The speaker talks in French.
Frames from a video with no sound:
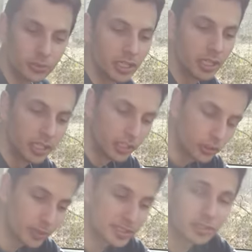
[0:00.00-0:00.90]
Donc
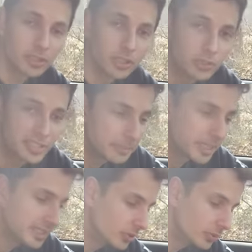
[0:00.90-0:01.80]
60 de
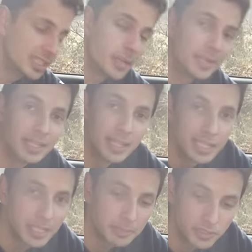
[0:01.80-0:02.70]
cette partie, donc qui amène
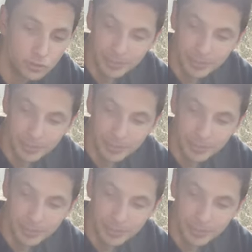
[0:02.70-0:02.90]
la place